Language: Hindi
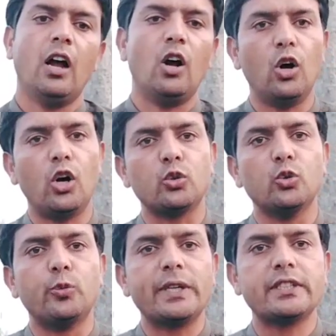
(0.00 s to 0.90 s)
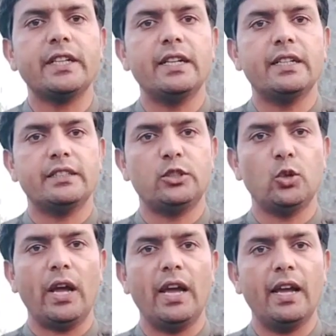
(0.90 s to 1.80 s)
और ऊपर से
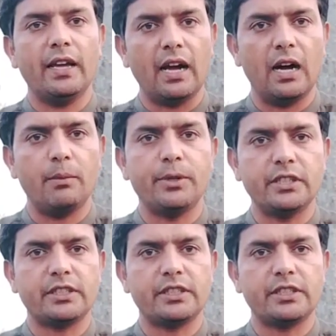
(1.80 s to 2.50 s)
जो है आप